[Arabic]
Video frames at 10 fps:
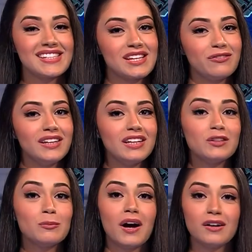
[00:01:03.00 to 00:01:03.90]
سفينة
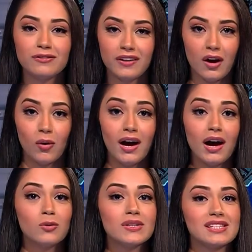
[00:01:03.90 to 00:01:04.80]
ماي فلاوا
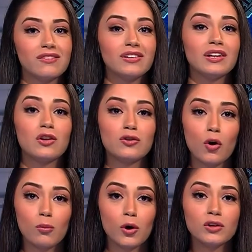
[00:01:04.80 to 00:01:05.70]
أو السفينة
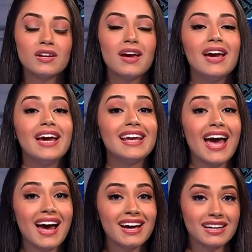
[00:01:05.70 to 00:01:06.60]
الروبوت هي
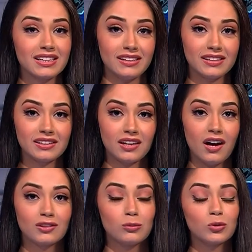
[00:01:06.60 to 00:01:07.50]
آخر
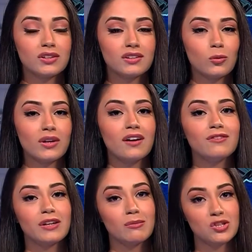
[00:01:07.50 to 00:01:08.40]
الاختراعات المتطورة
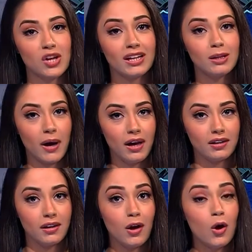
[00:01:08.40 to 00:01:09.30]
في المجال
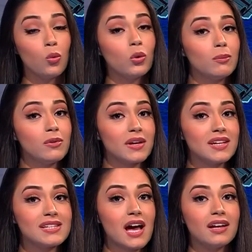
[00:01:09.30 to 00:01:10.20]
البحري واللي
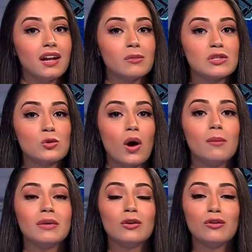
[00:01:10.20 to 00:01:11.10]
بيميزها إنها مصنوعة
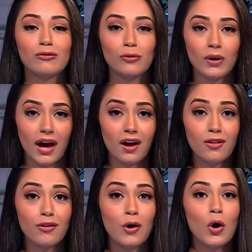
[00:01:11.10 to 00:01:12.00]
من الفولاذ
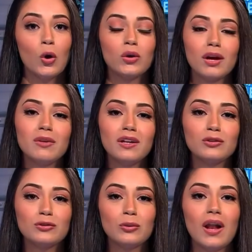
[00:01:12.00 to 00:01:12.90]
ويبلغ
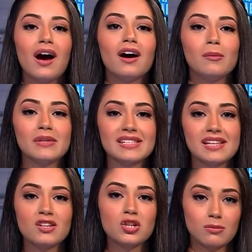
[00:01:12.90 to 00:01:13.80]
طولها
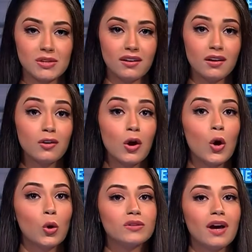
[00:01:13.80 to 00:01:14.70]
15 متر
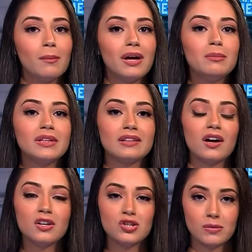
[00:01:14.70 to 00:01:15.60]
وتعمل
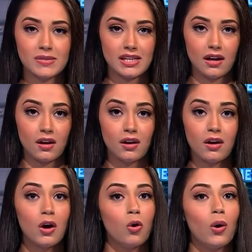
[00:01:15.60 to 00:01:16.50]
بالطاقة الشمسية
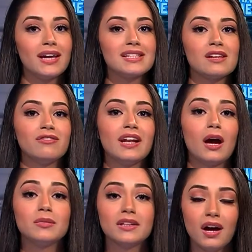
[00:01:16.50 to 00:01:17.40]
وهي السفينة
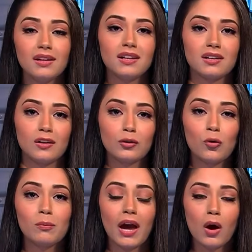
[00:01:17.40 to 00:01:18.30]
عم تتحضر
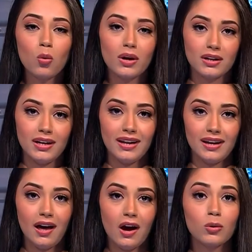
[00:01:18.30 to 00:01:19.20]
لتقوم بأول رحلة
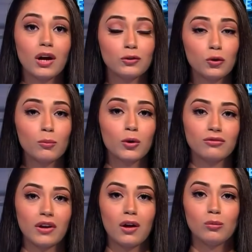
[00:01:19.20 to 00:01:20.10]
إلها ورح تعبر
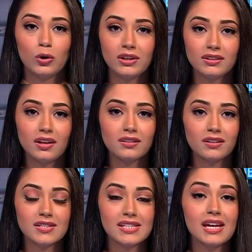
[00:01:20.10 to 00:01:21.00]
فيها المحيط
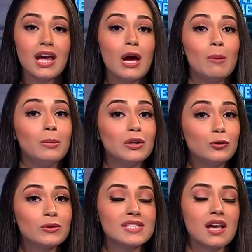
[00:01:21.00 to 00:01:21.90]
الأطلسي
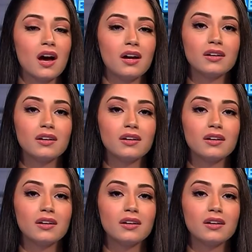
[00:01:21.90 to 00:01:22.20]
بدون سائق